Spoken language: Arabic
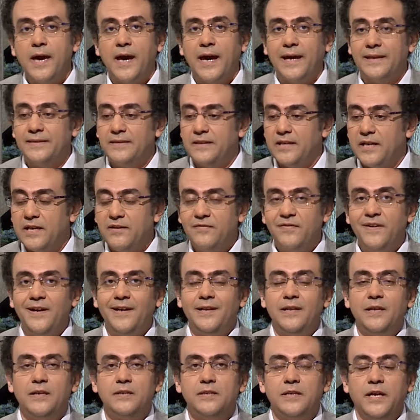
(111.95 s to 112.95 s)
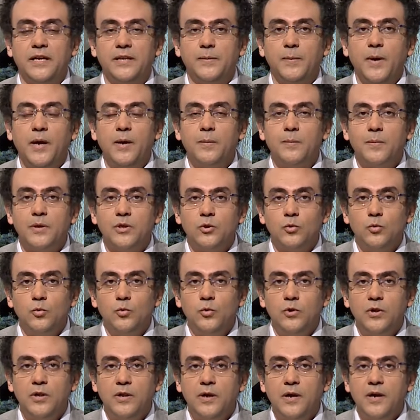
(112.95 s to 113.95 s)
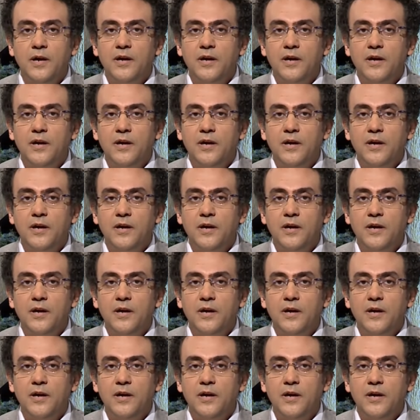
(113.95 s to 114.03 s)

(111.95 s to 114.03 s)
قد ايه فعلا يعني مهما نقول